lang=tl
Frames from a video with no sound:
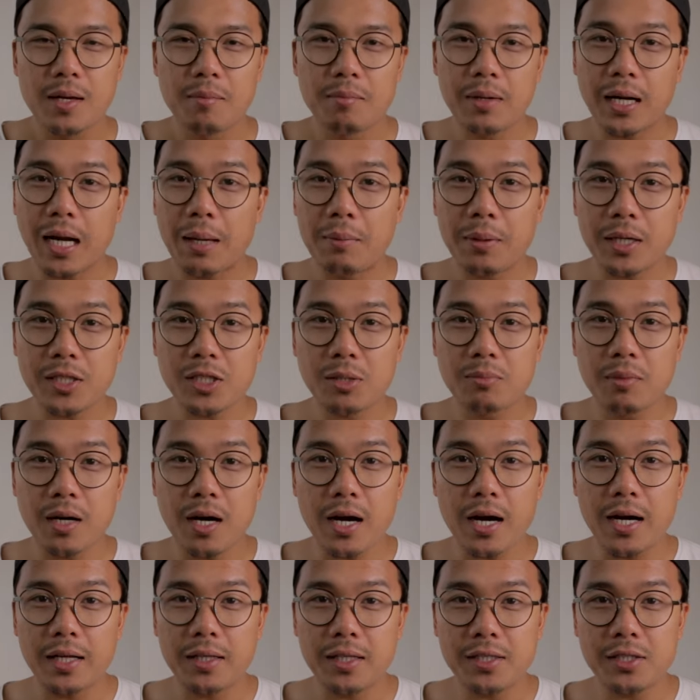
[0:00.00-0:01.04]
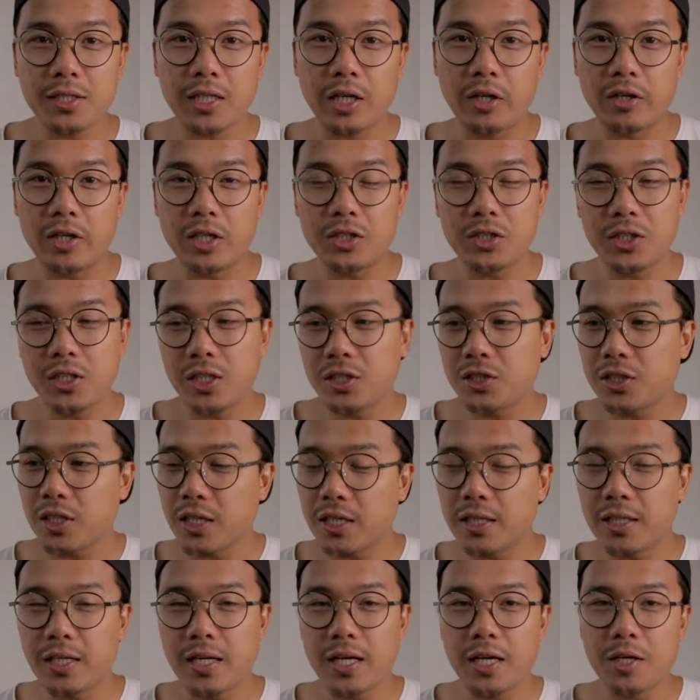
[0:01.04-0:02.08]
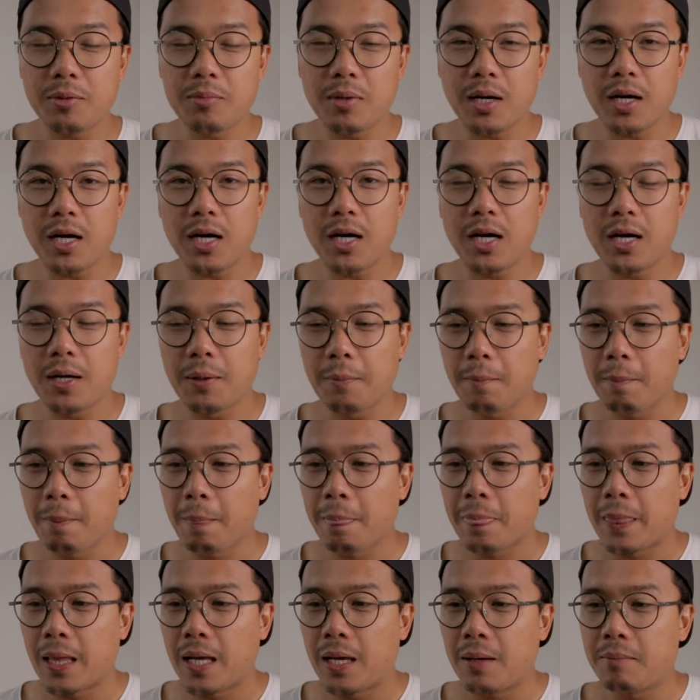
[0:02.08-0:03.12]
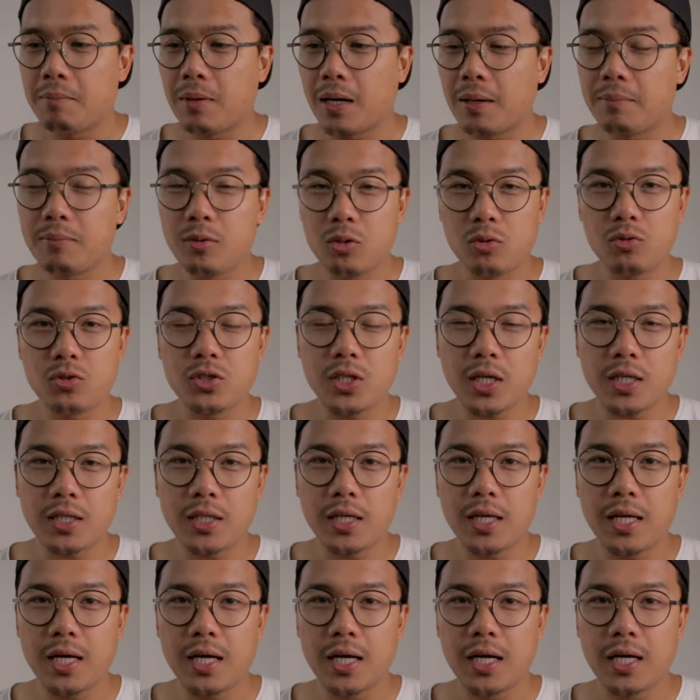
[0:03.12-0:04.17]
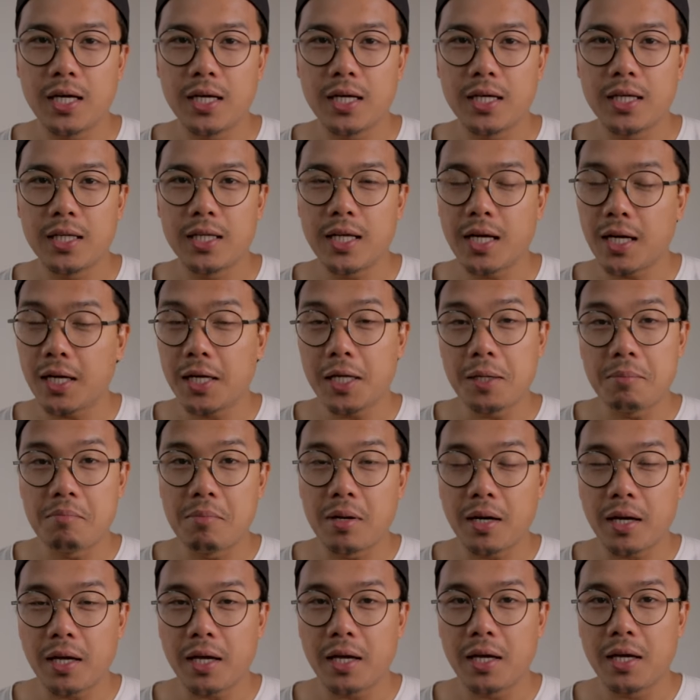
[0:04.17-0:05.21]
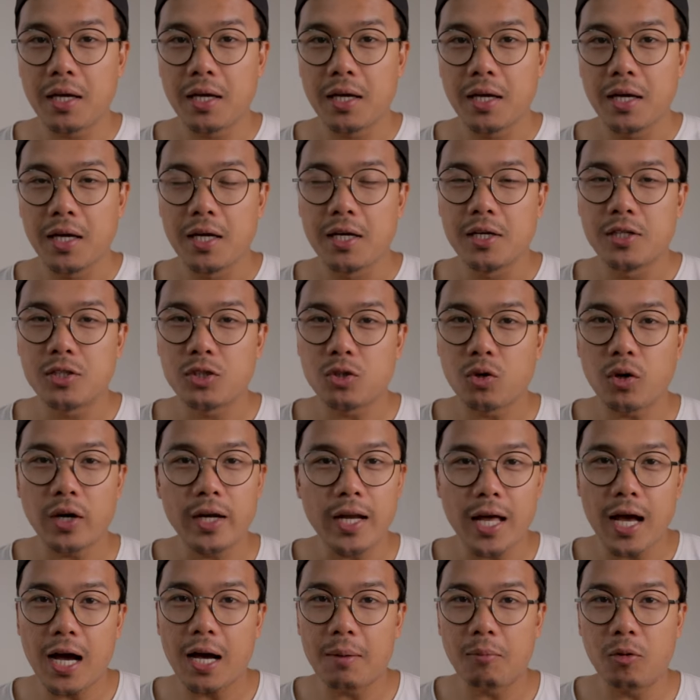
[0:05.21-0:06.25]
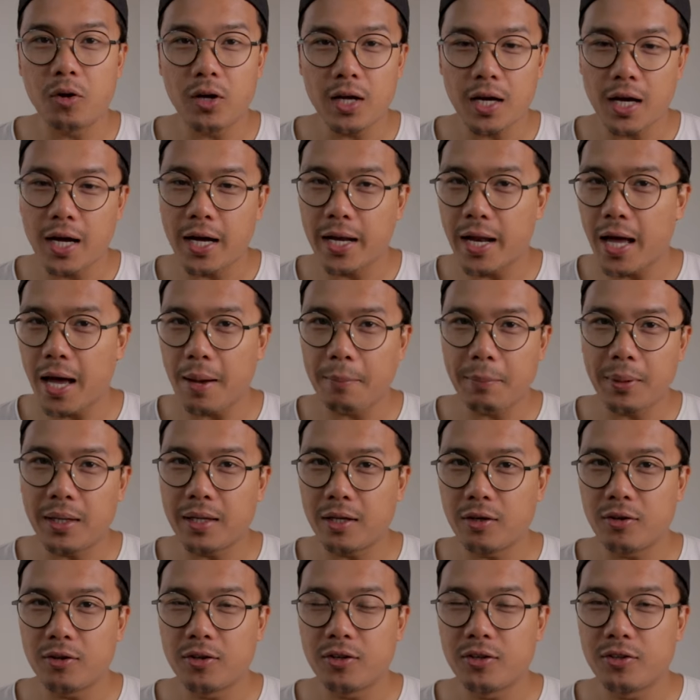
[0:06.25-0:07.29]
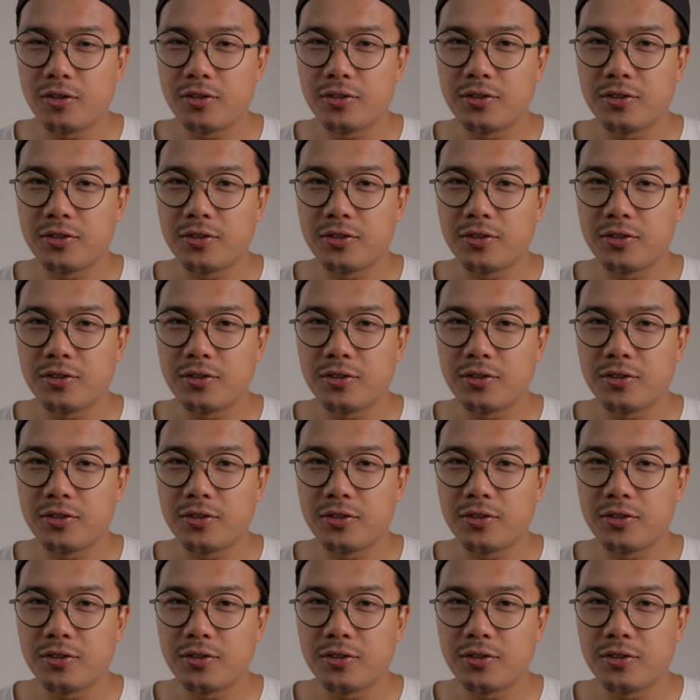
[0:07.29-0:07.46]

Marami kasi mga artist ngayon na sinishare nila yung mga mga music nila ng libre. So kailangan mo lang hanapin 'yon.